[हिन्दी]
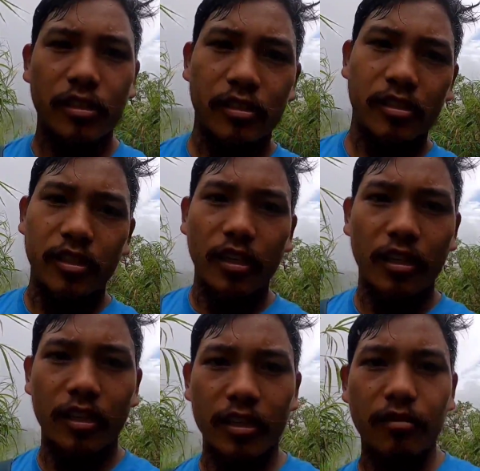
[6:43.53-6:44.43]
कि
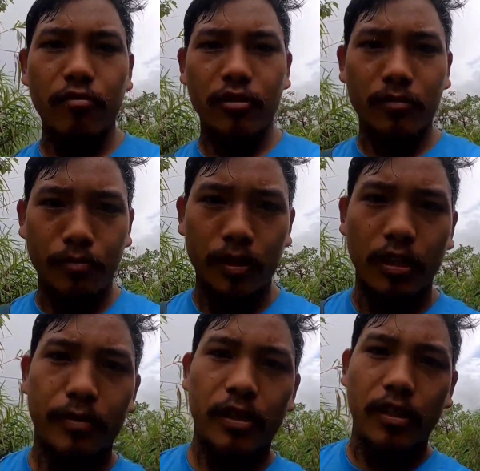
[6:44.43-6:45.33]
गया ना नहीं गया वो
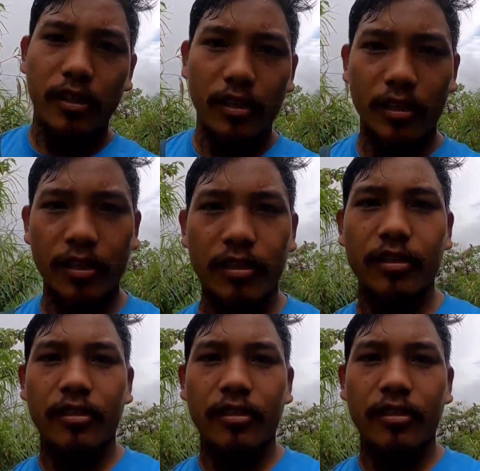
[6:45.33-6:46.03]
पता पता करने के लिए